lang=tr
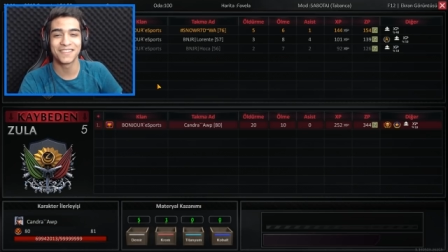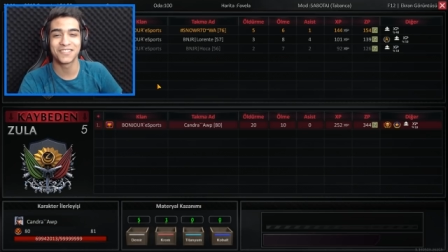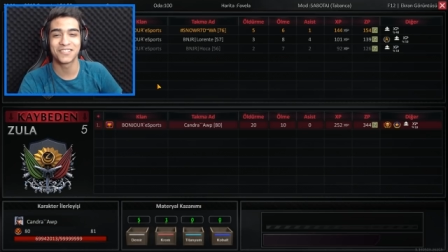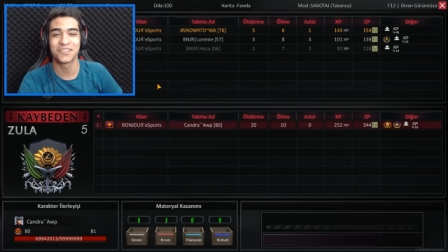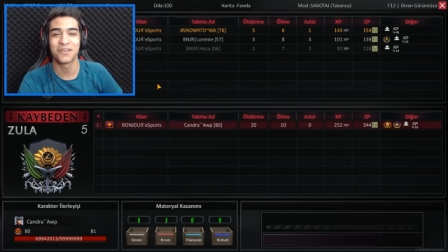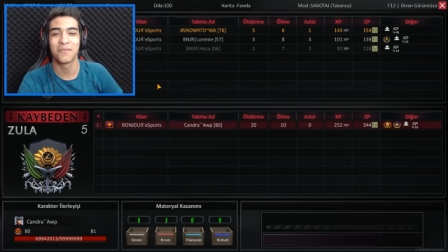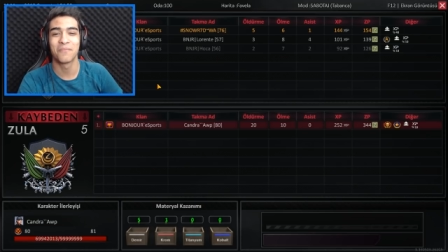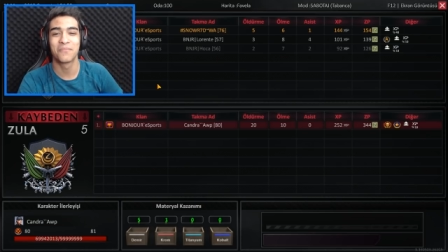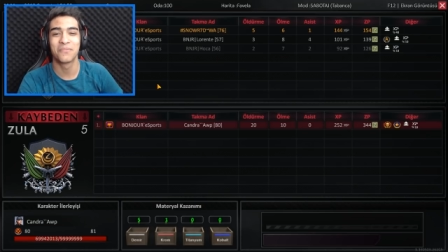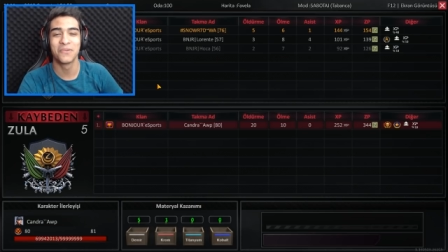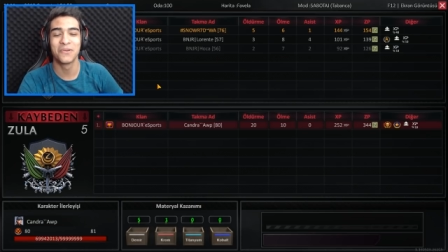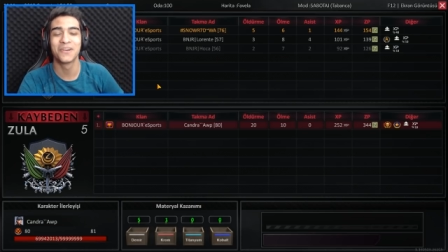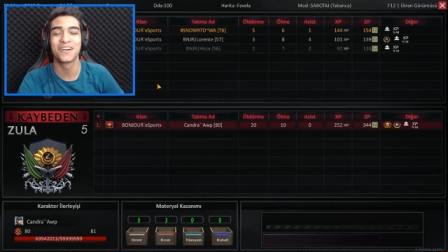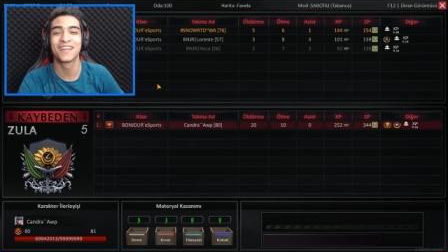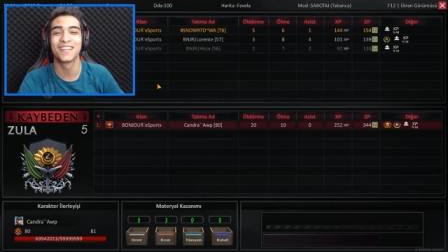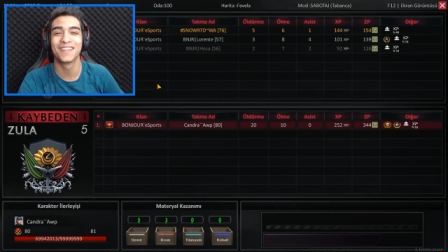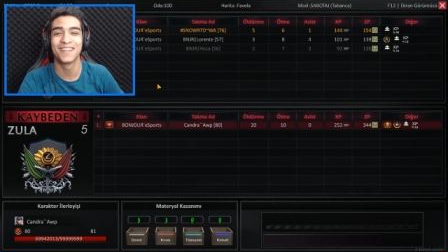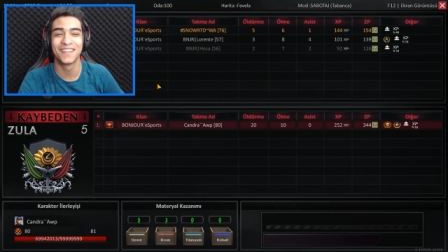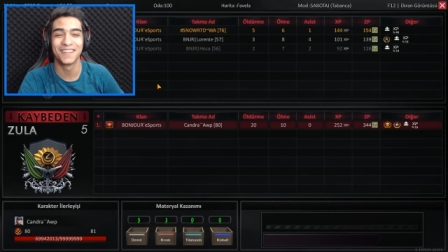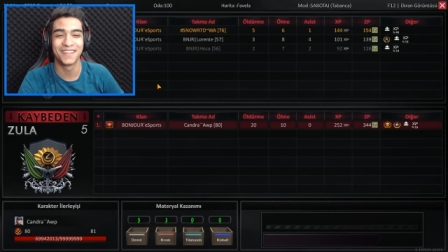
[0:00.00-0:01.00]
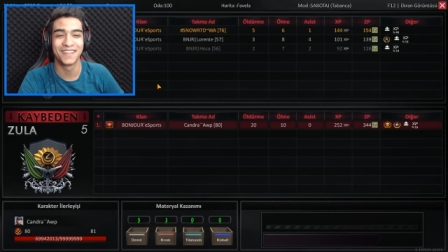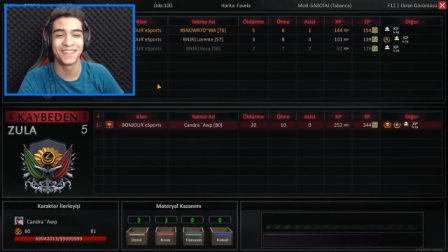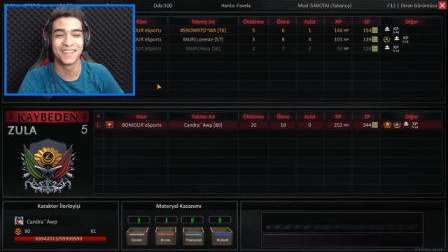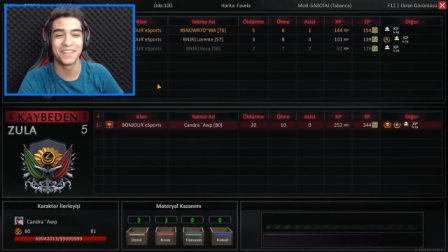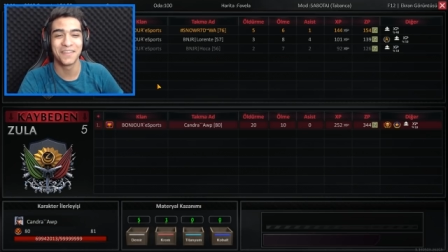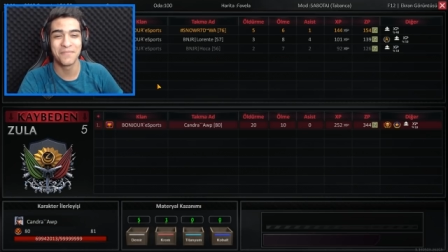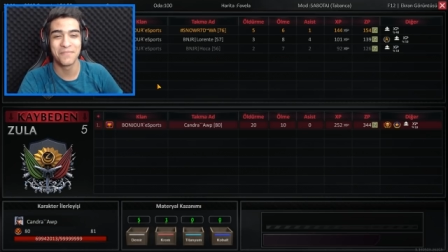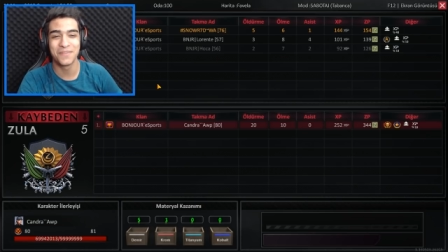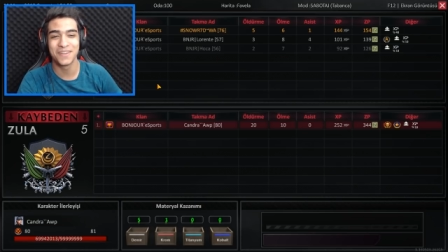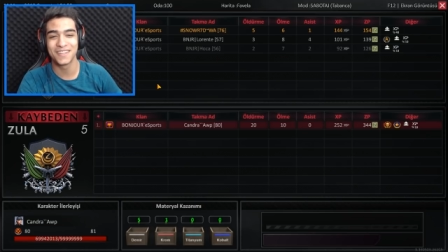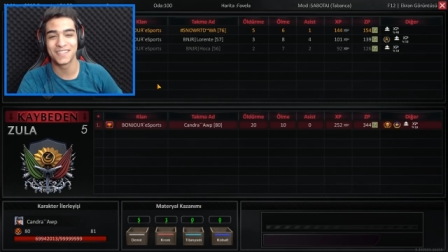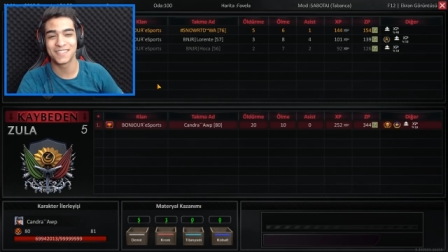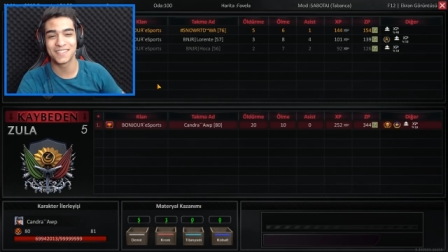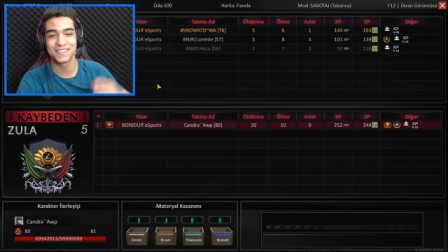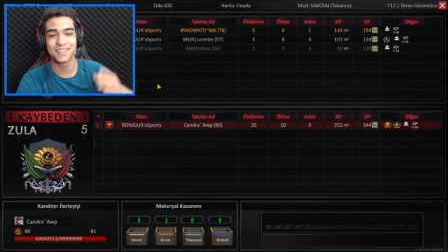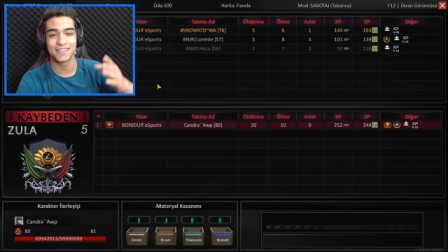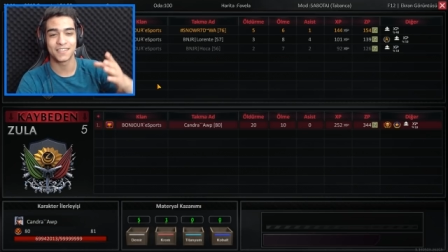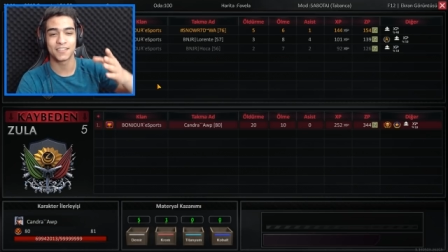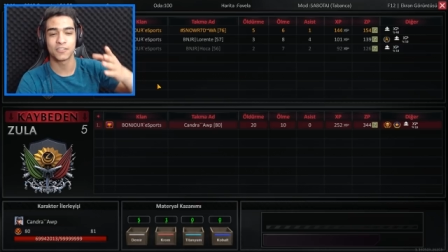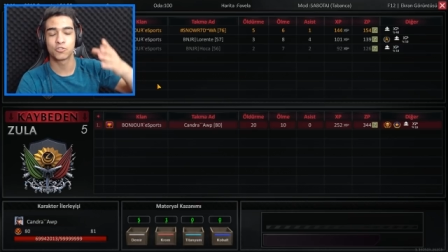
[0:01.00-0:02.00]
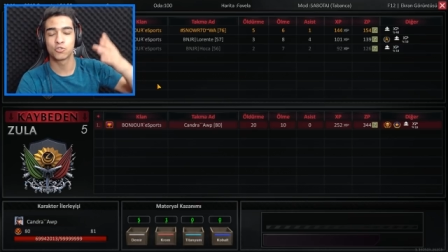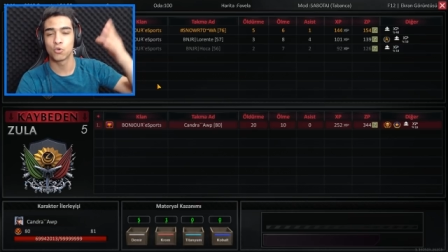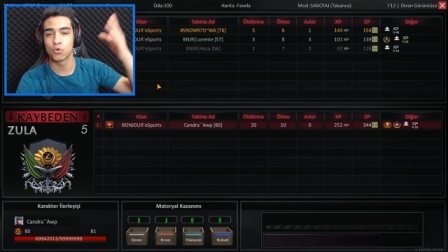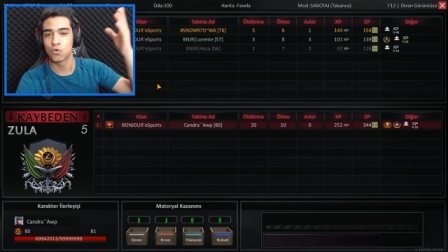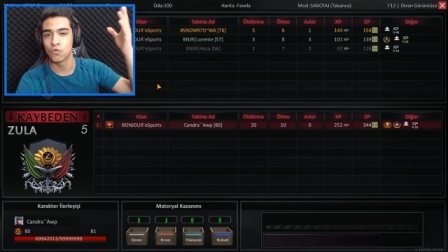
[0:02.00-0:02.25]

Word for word: şampiyon klanlarından birisi zaten çok